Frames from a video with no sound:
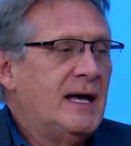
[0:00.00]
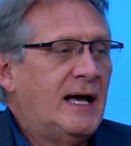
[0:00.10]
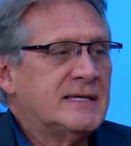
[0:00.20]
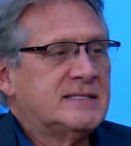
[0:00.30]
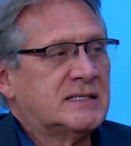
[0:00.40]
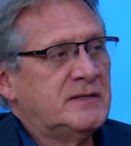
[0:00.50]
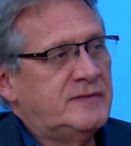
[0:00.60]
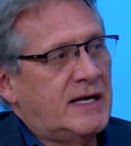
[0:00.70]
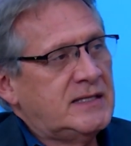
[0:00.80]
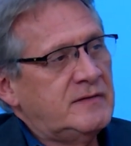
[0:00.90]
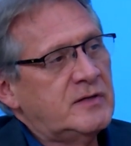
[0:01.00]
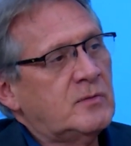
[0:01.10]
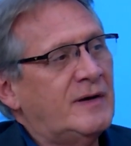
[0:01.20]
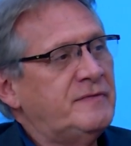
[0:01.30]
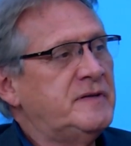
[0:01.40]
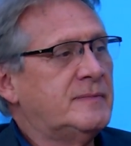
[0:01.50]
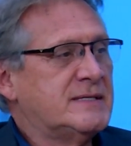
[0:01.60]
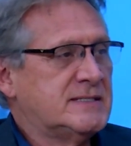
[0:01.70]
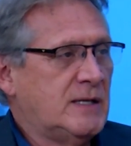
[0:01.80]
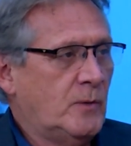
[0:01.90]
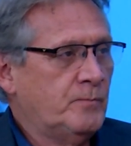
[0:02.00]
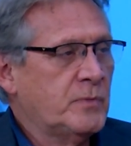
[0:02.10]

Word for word: assertividade tem a ver com afirmação.